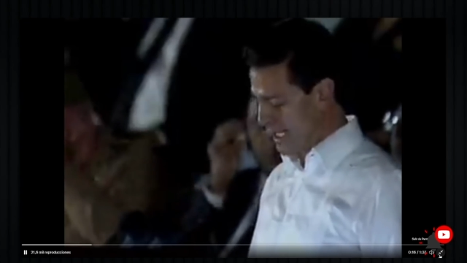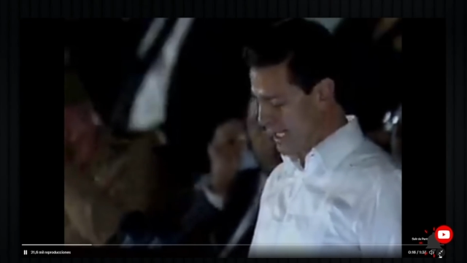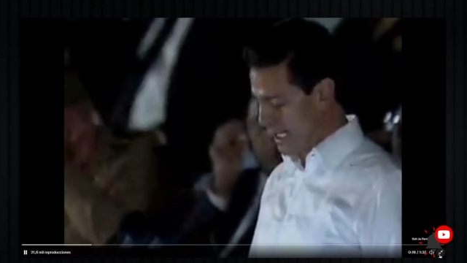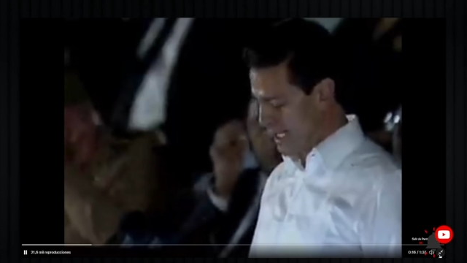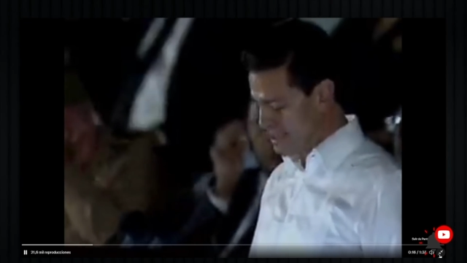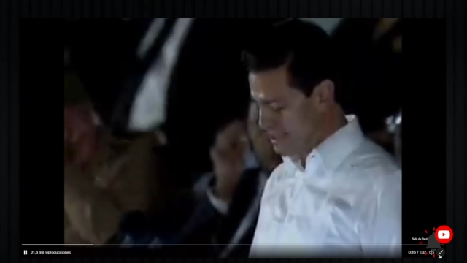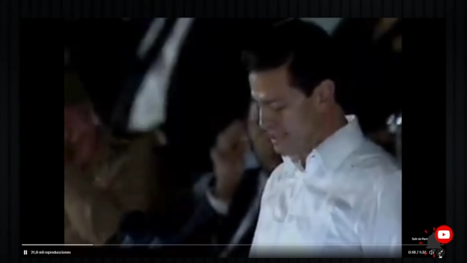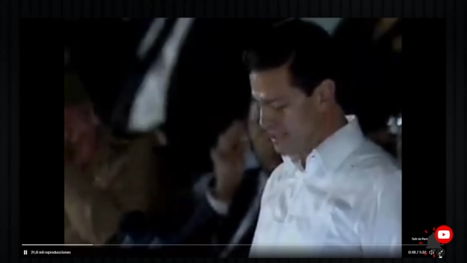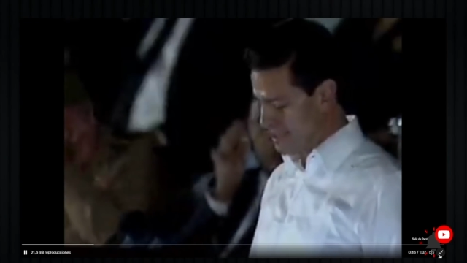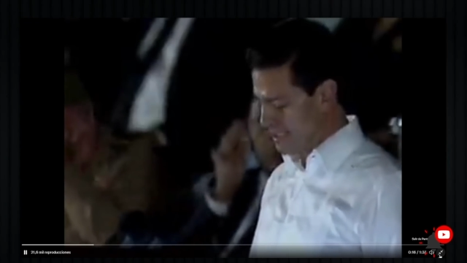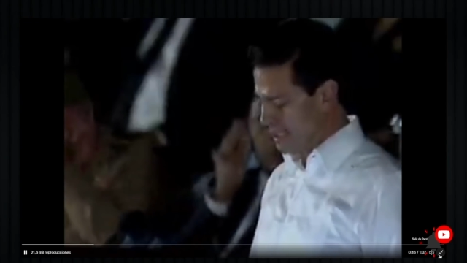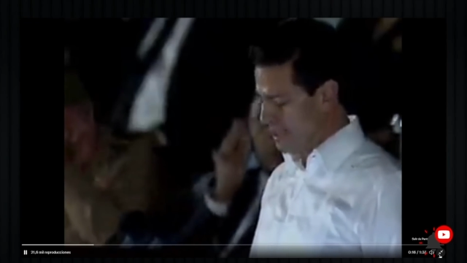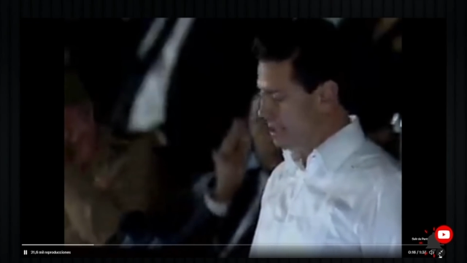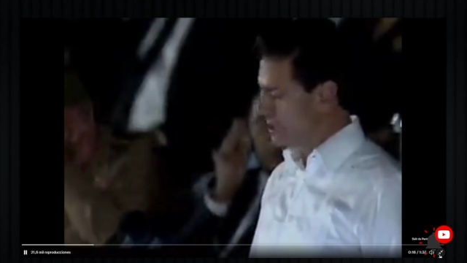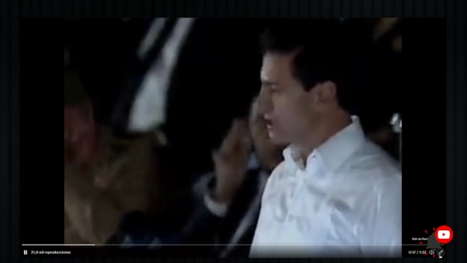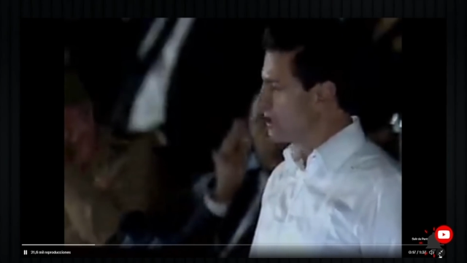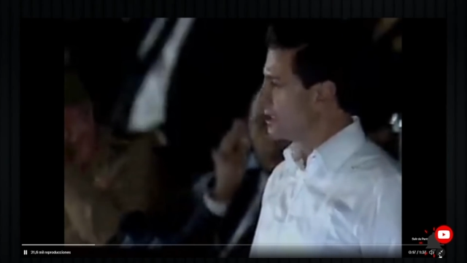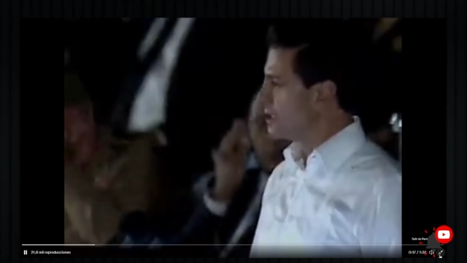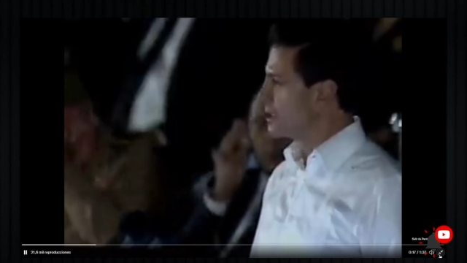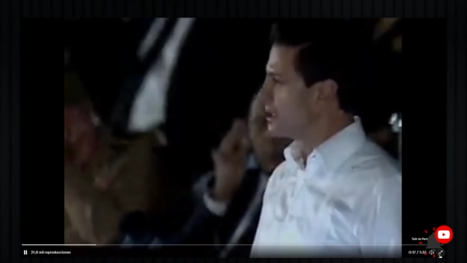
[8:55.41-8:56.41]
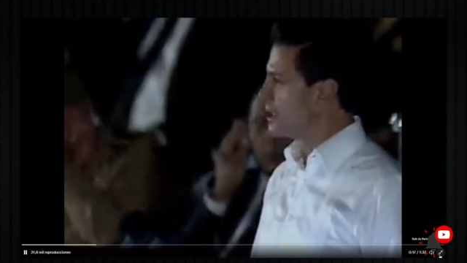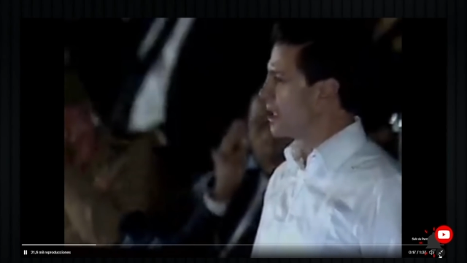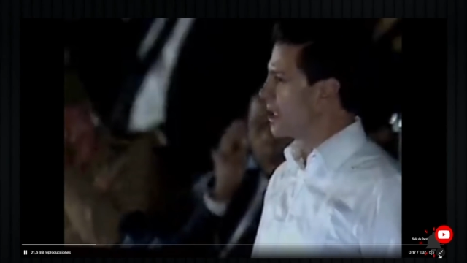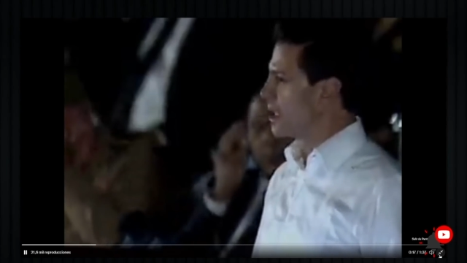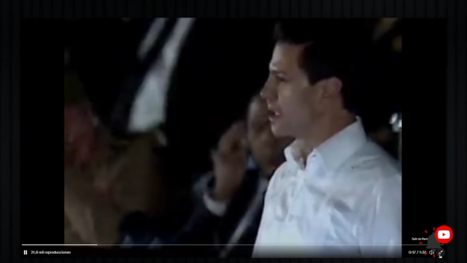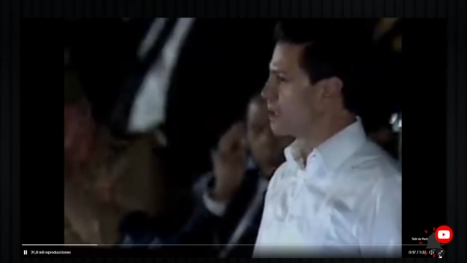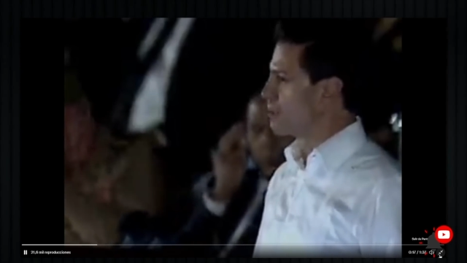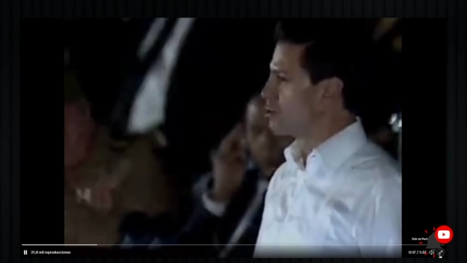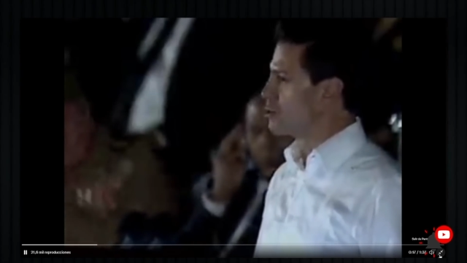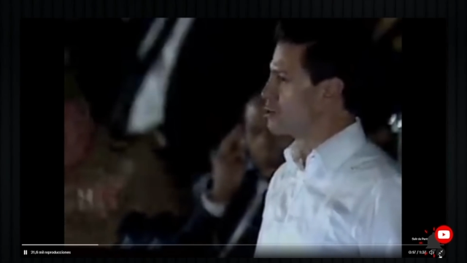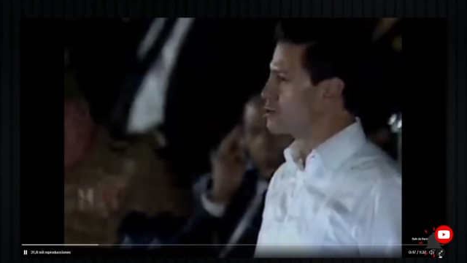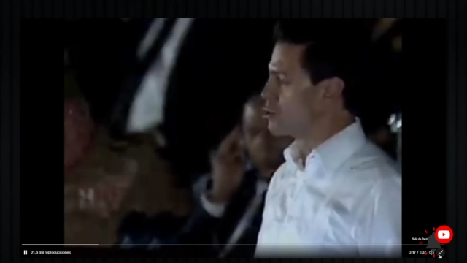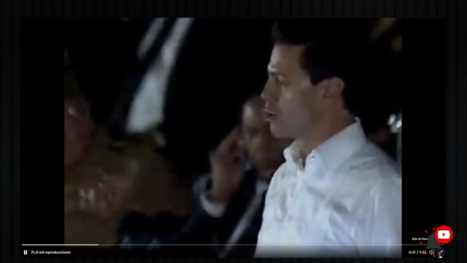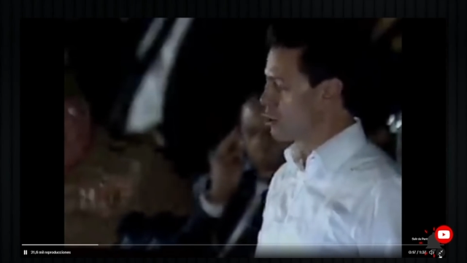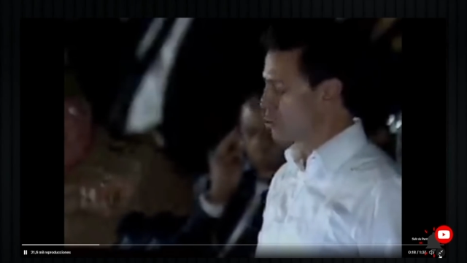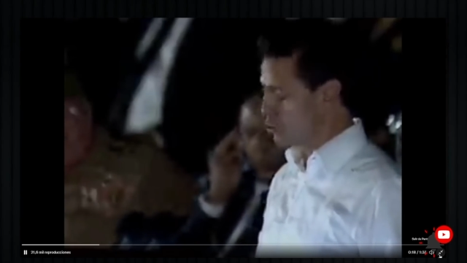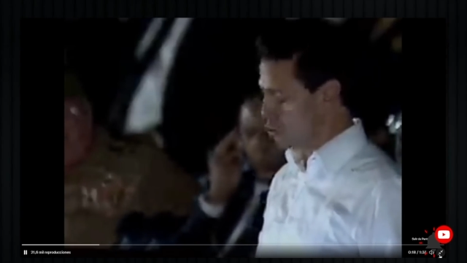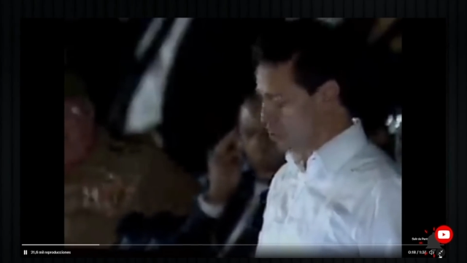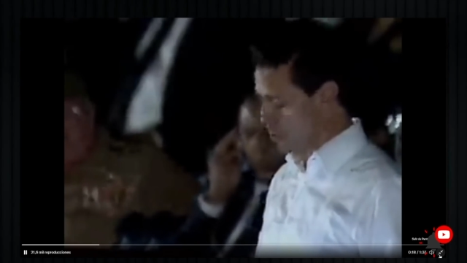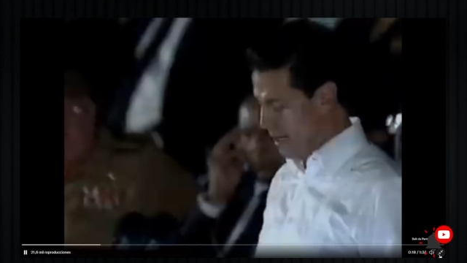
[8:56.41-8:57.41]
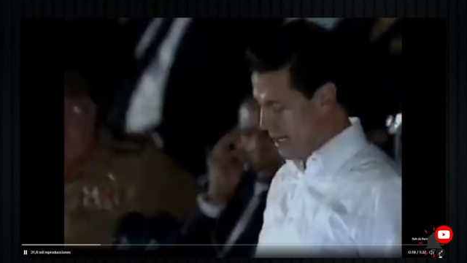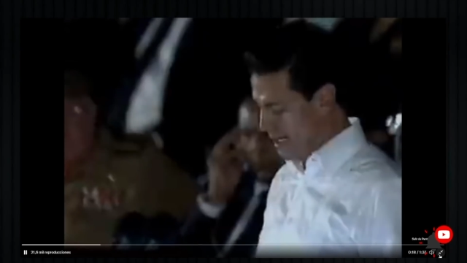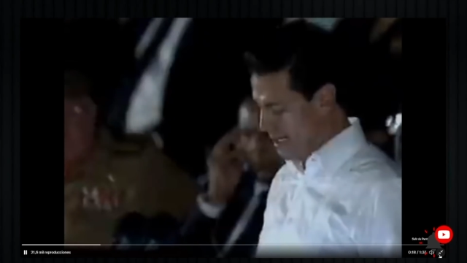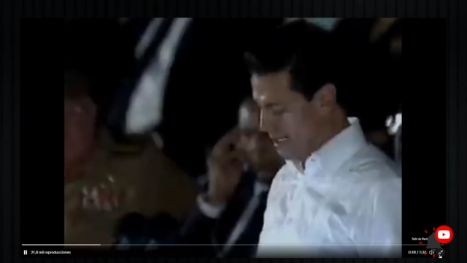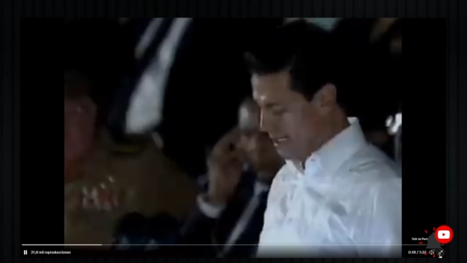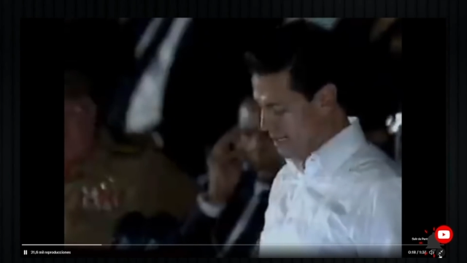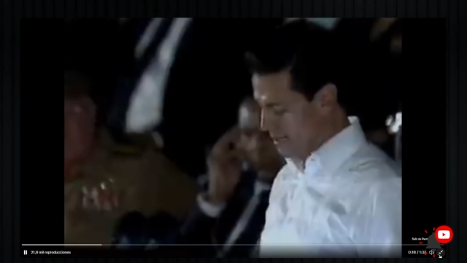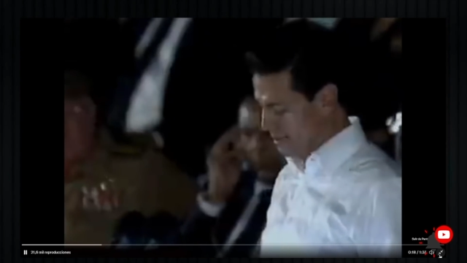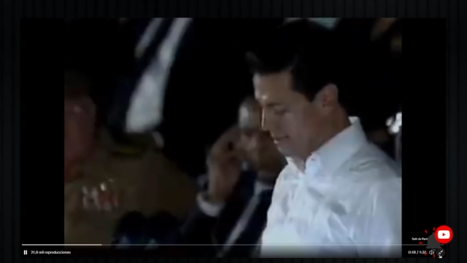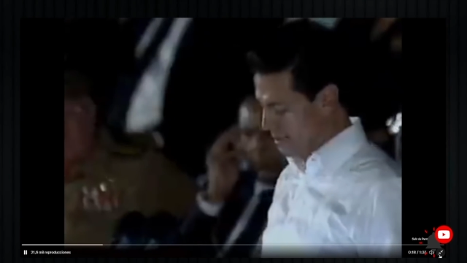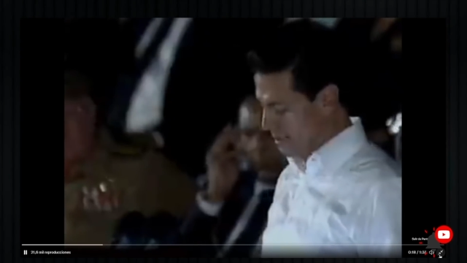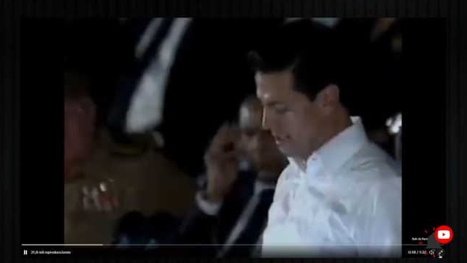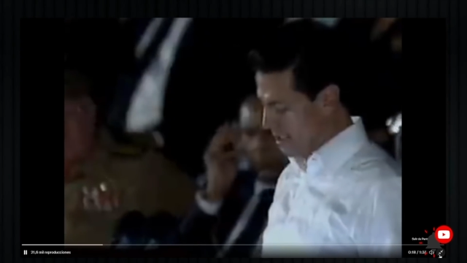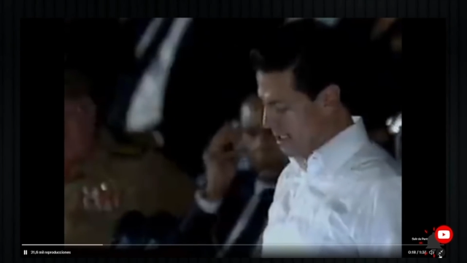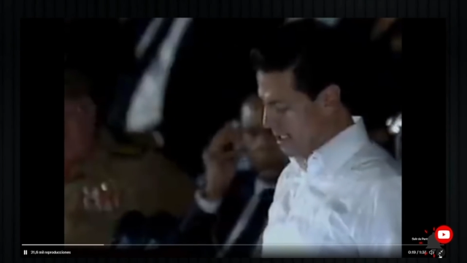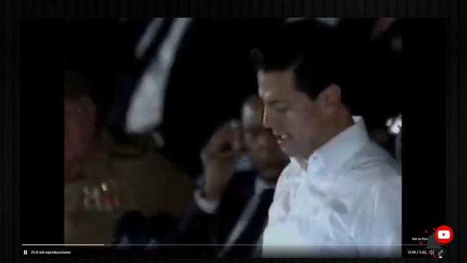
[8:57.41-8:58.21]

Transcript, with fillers: la gesta de la revolución cubana